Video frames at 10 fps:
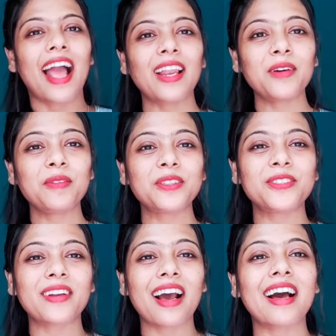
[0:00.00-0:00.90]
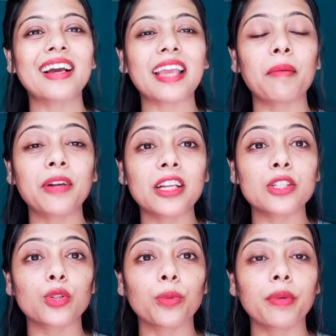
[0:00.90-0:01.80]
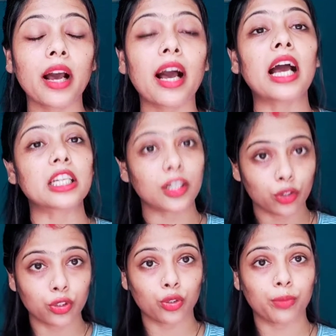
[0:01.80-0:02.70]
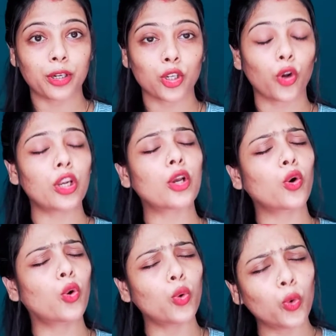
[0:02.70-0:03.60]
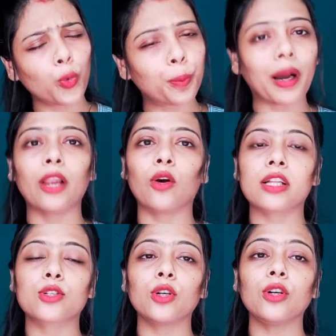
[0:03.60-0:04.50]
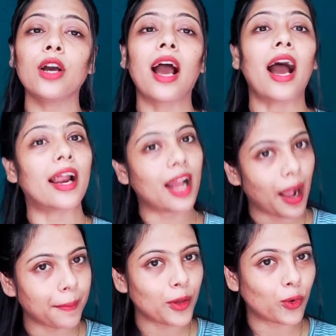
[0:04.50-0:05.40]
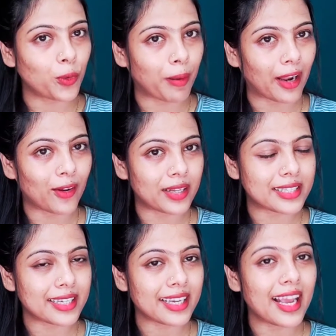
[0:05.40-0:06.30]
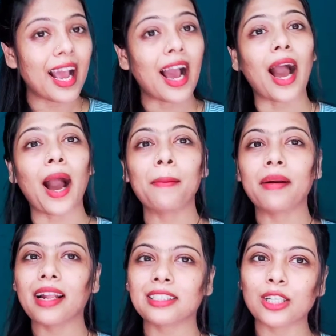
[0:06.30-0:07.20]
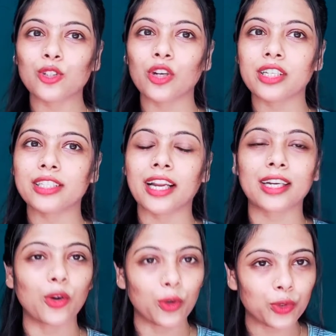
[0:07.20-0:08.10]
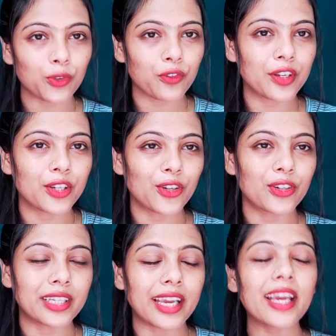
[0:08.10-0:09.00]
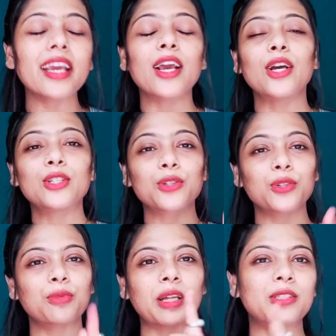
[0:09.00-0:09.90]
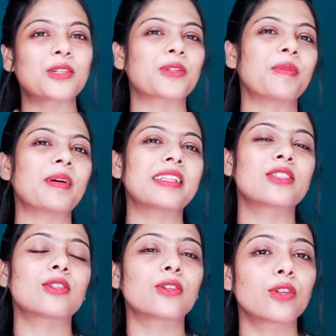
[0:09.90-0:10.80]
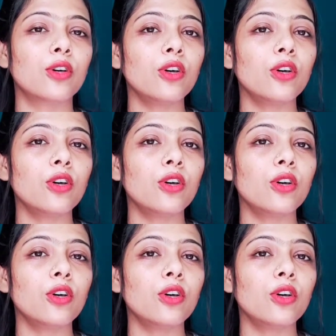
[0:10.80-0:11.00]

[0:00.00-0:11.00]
হ্যালো বন্ধুরা কেমন আছো তোমরা আশা করছি তোমরা সকলে খুব ভালো আছো আর আমিও খুব ভালো আছি আবার আজকে চলে এসছি একটা নতুন ভিডিও নিয়ে শুধুমাত্র তোমাদের জন্য